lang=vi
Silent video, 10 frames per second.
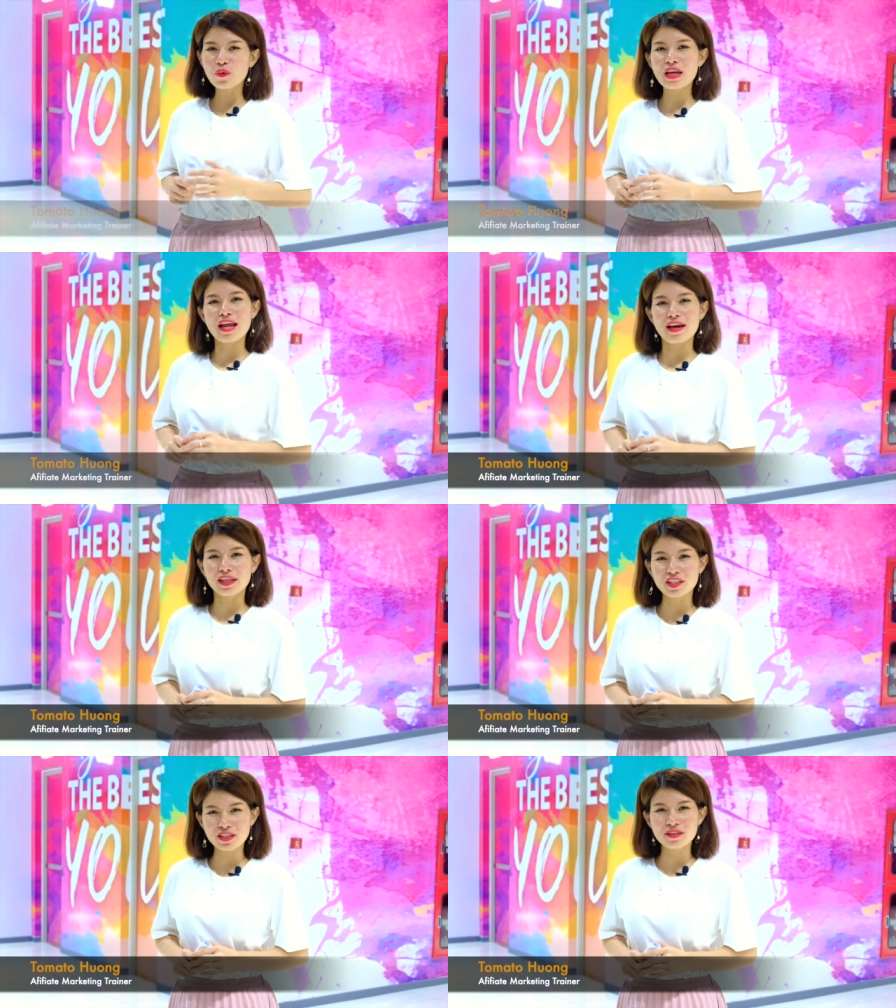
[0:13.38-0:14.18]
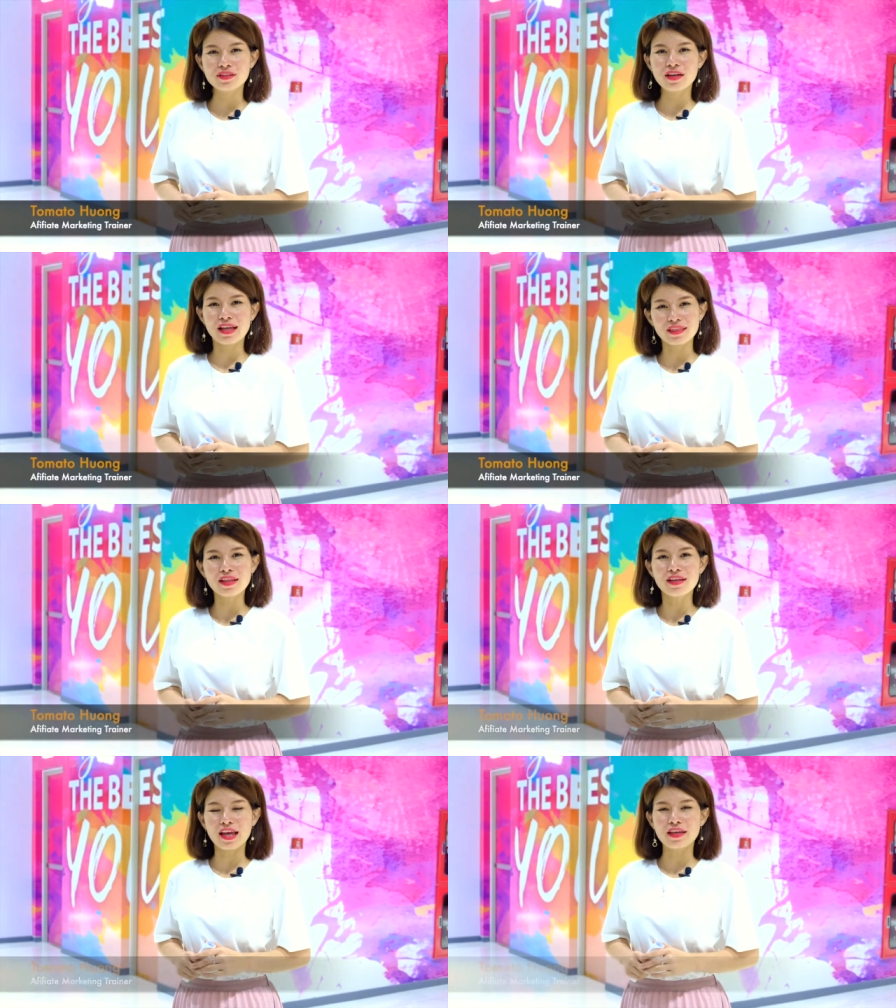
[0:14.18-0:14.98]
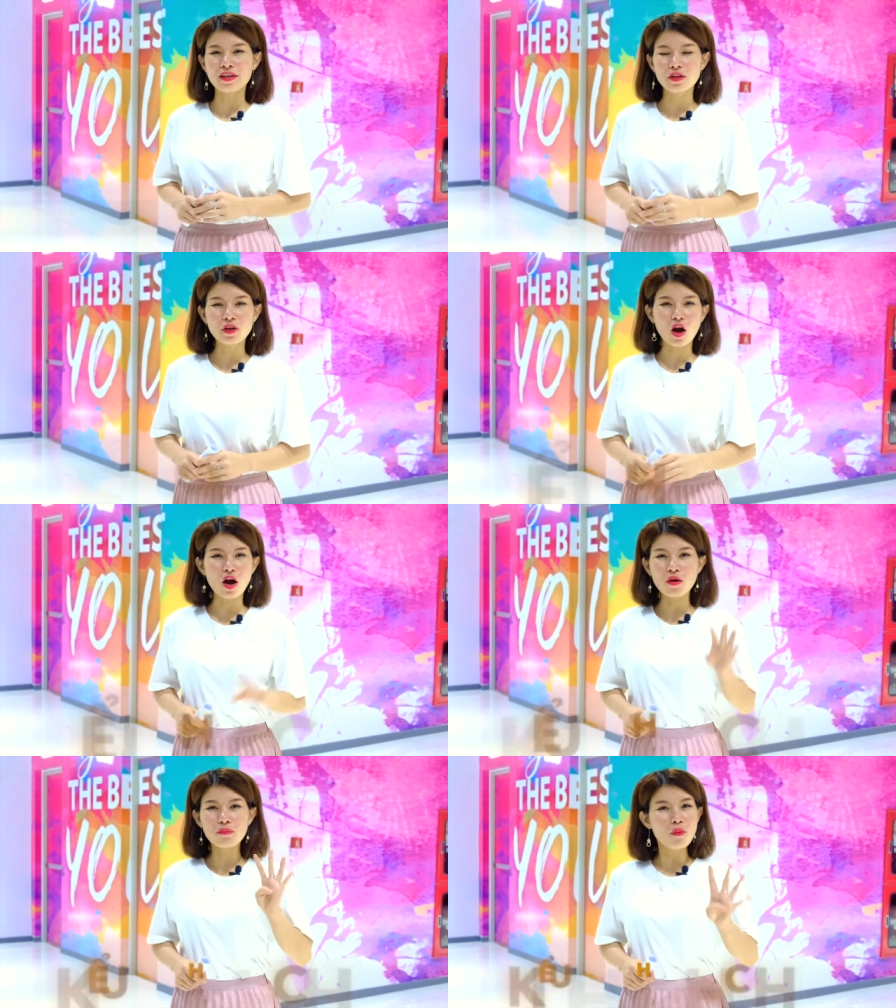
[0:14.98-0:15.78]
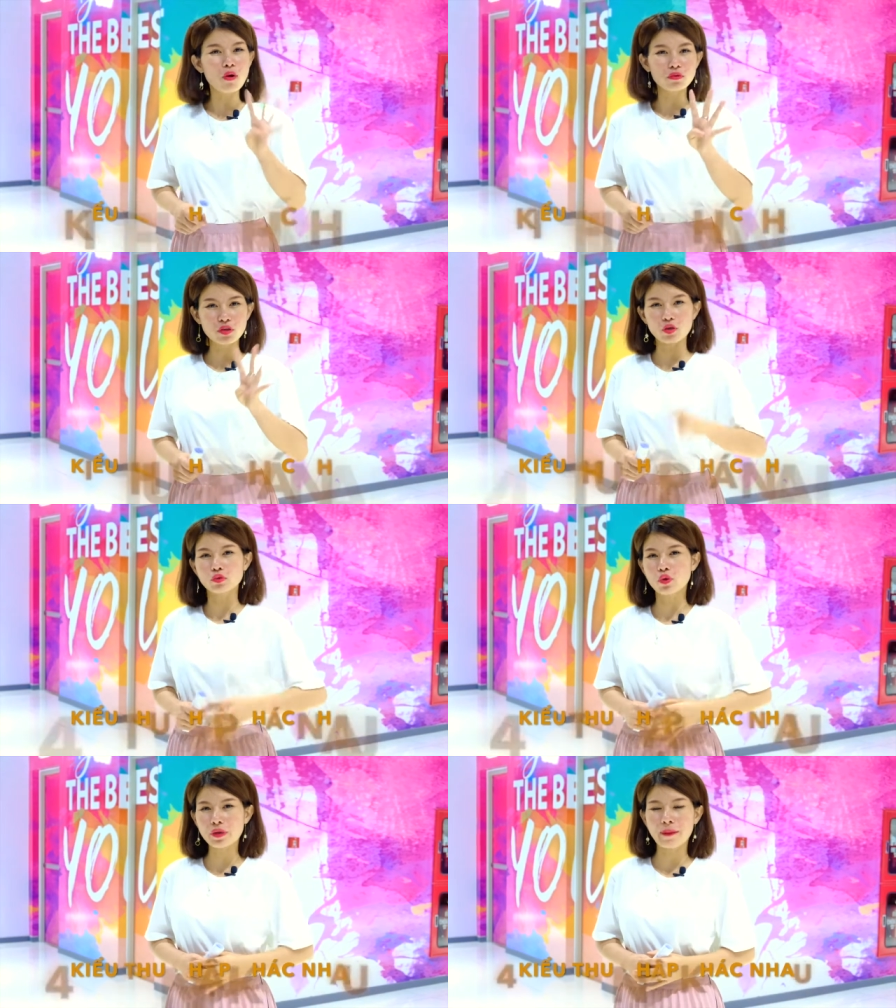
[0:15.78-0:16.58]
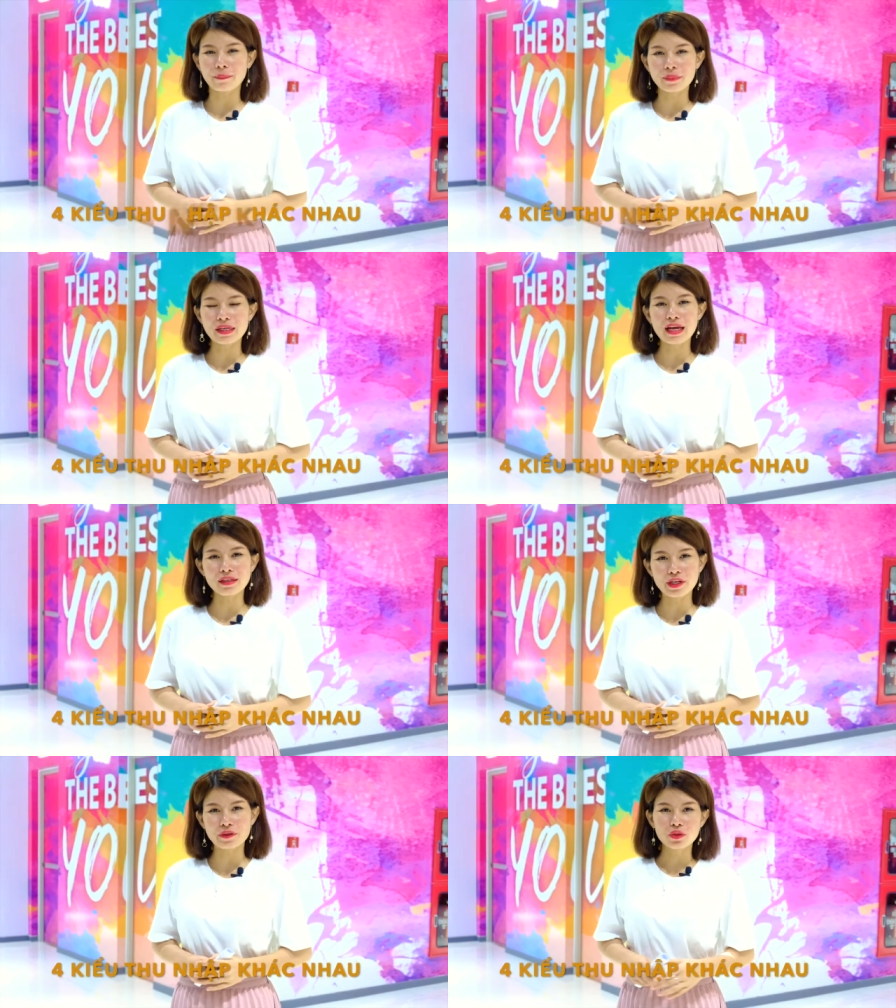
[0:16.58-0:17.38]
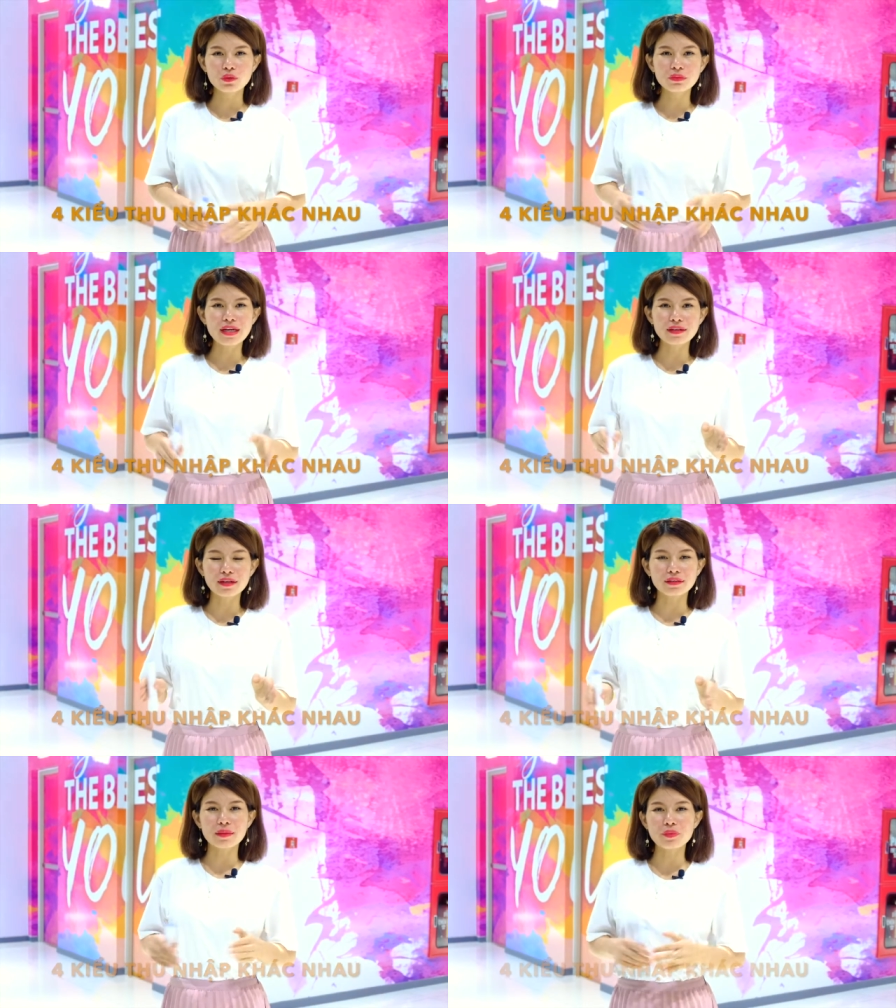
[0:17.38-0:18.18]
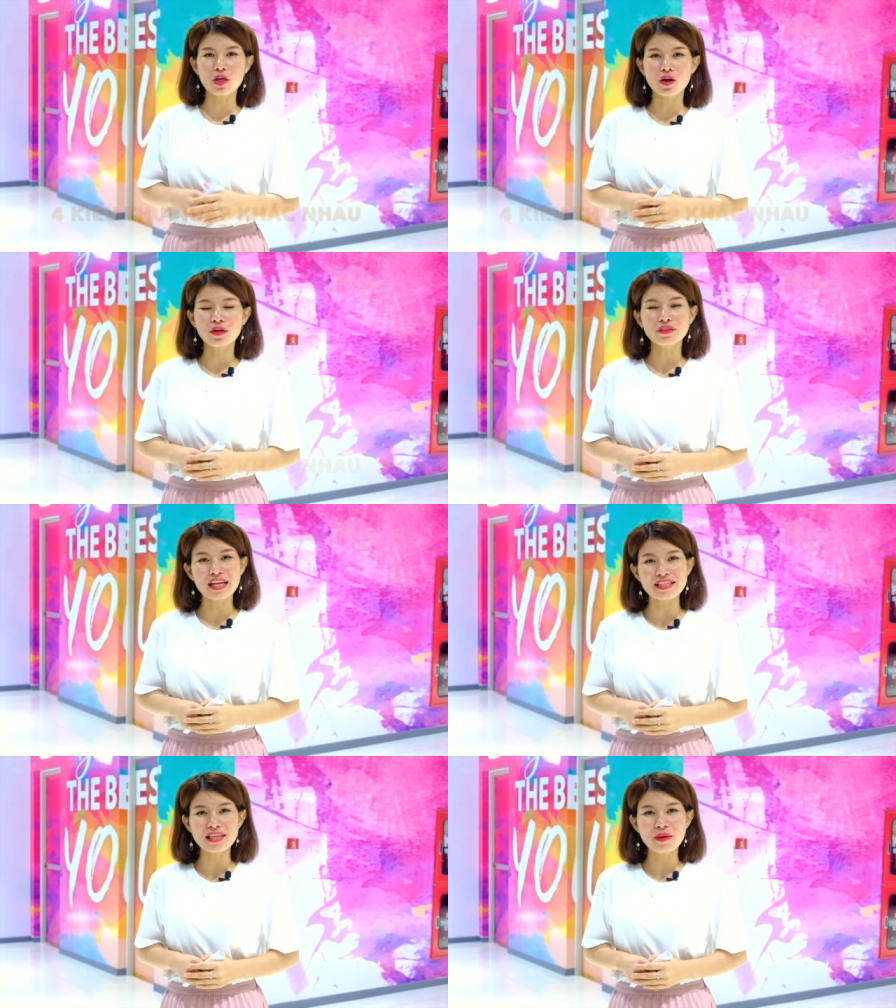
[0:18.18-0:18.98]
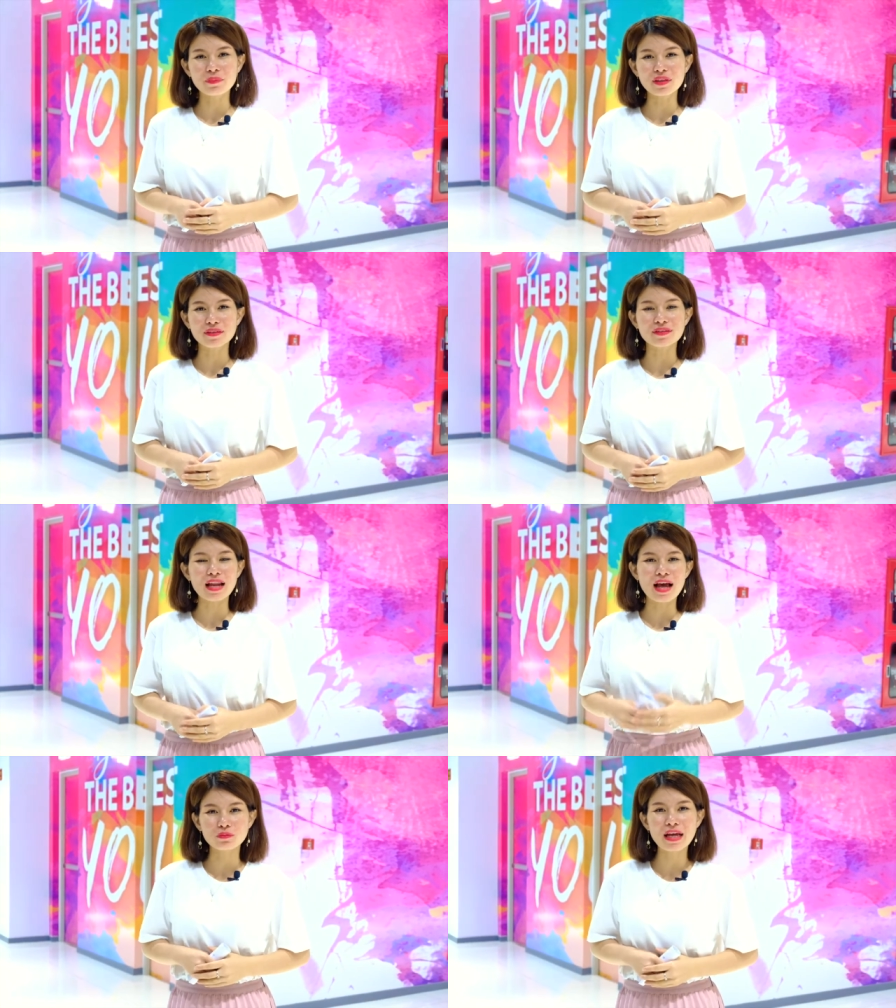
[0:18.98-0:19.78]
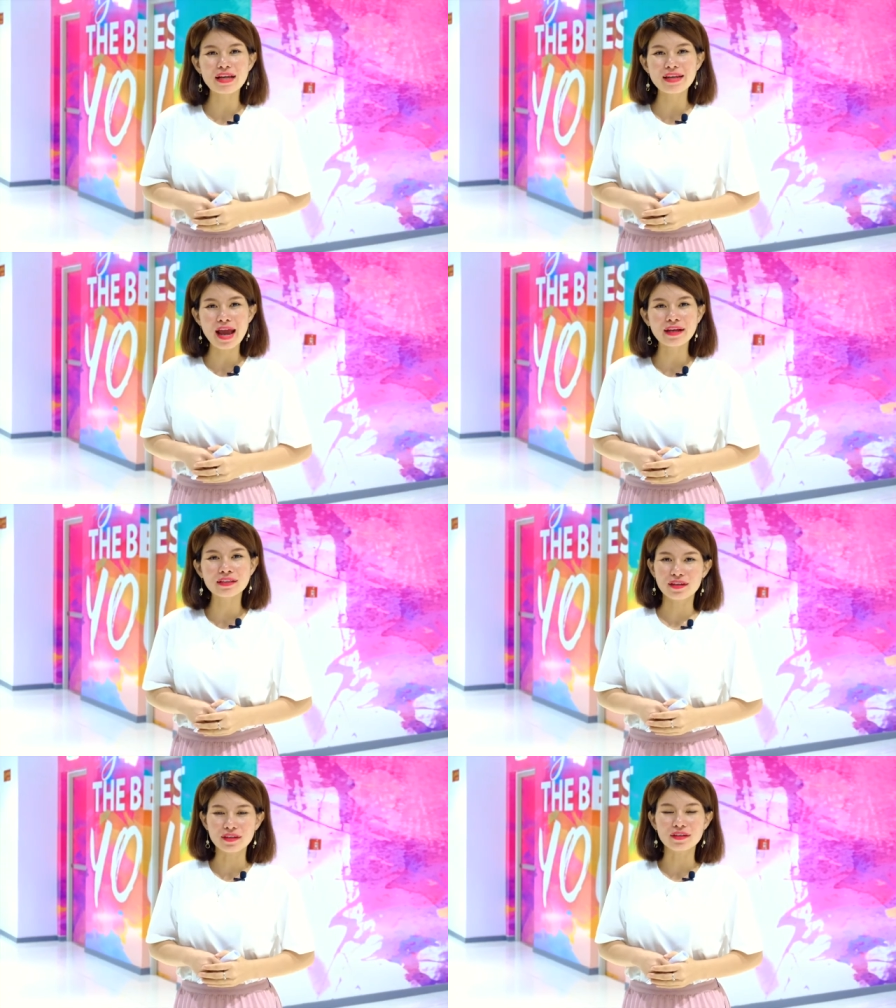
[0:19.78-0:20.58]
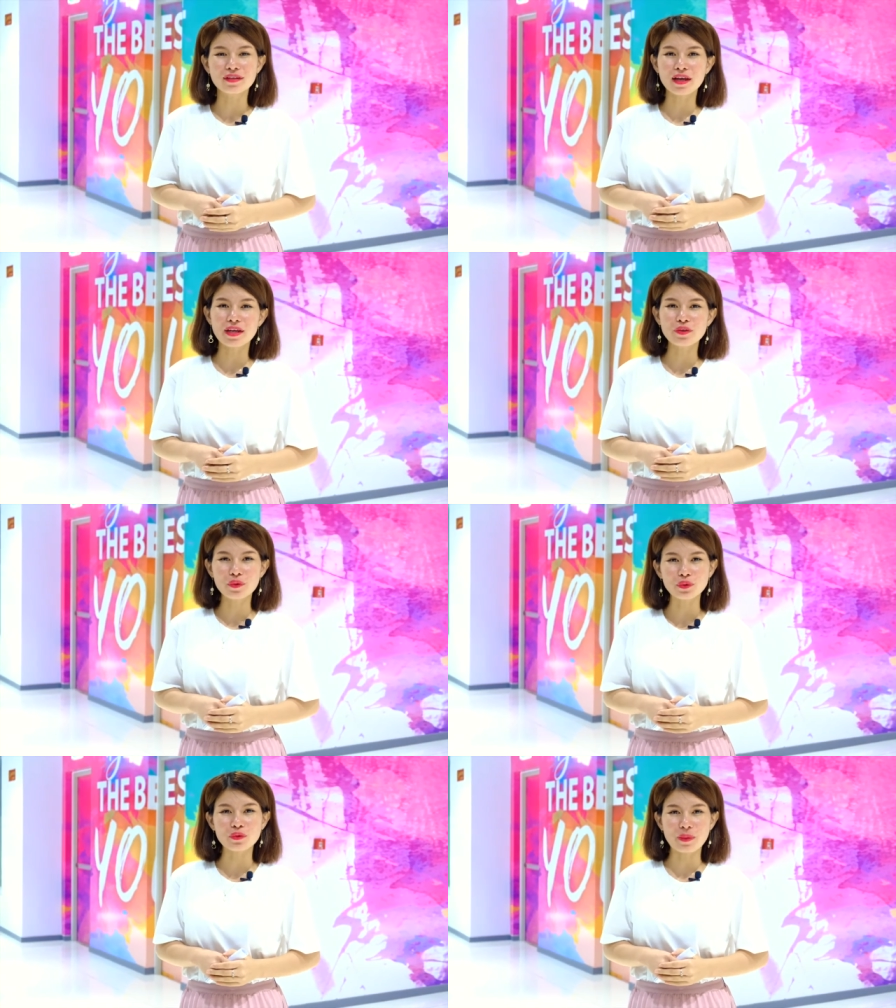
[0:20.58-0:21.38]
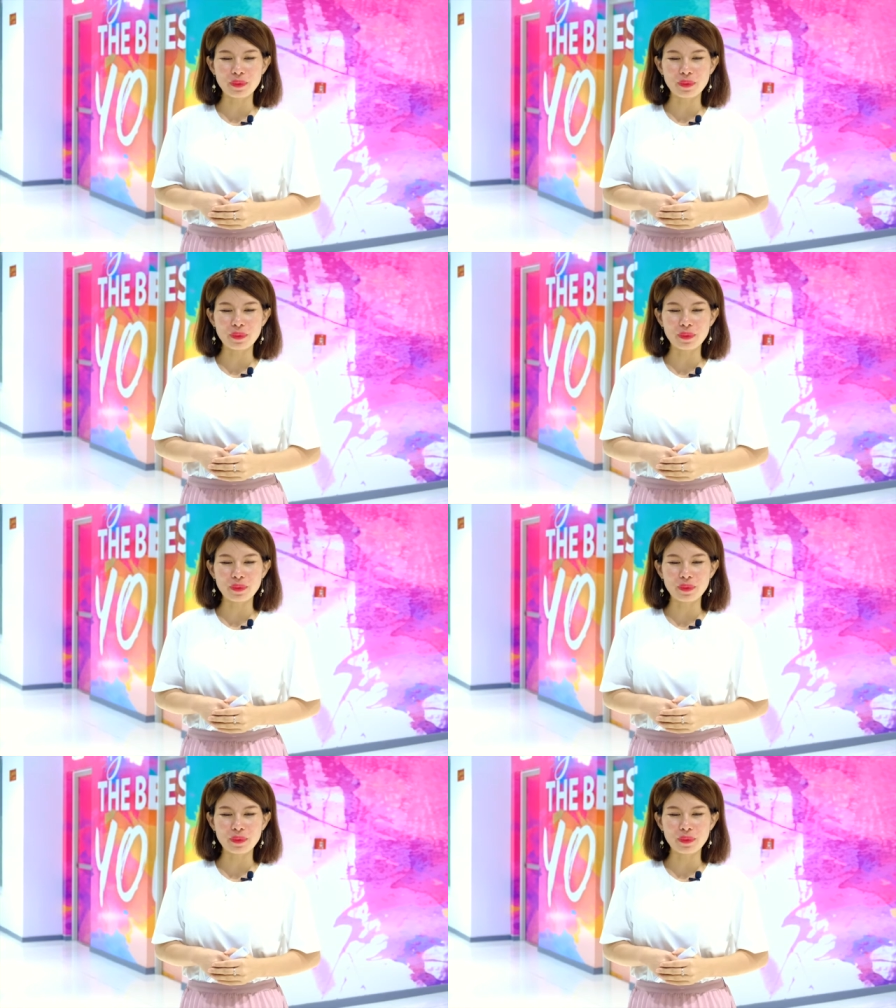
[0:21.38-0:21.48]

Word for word: quy lại, trên hành tinh này có 4 kiểu thu nhập khác nhau. Chúng ta cần nắm rõ để xem thử là ta đang ở cái nguồn thu nhập